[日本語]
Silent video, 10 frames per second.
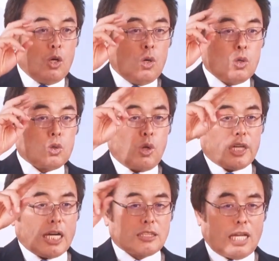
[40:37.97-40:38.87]
それ
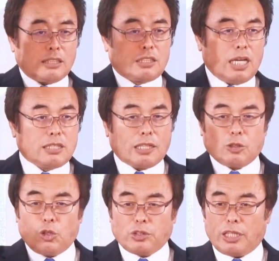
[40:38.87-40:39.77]
が達成できる
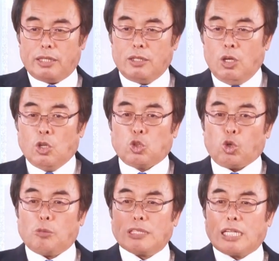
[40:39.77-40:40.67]
ようにそこ
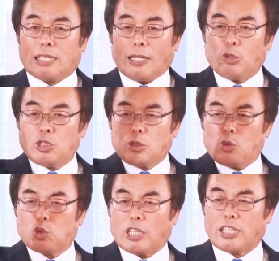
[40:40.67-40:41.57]
までたどり着くこ
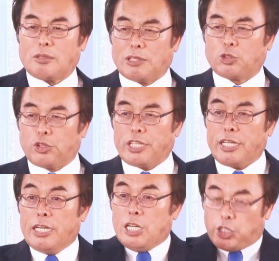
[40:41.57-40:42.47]
とができますように
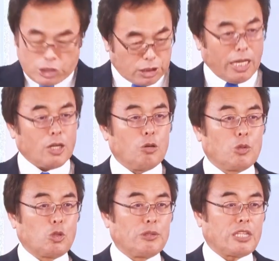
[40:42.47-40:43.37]
力を
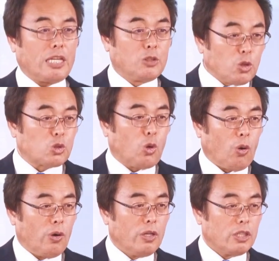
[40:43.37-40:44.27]
求めて祈ると
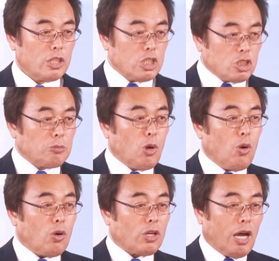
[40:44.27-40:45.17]
いつも
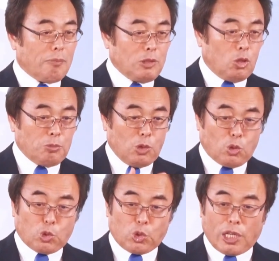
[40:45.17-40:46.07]
神の御
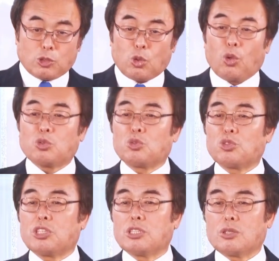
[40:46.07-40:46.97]
心が成
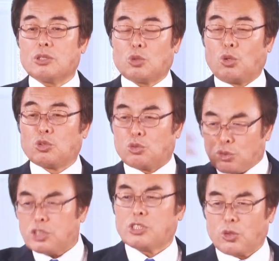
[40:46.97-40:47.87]
就する
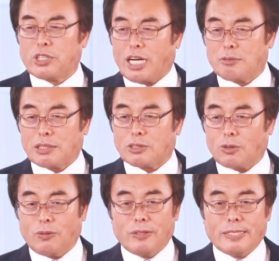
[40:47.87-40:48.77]
信仰になりますと
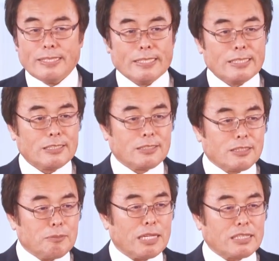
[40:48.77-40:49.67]

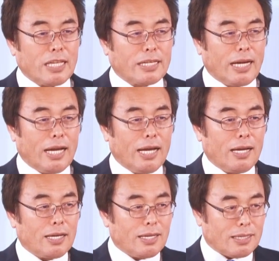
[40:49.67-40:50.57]
全てが
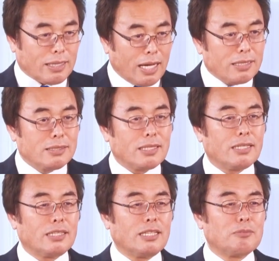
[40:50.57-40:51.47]
完全
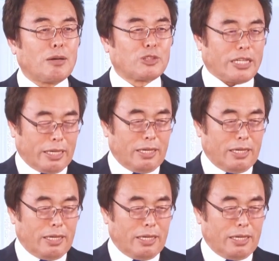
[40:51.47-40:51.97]
に守られ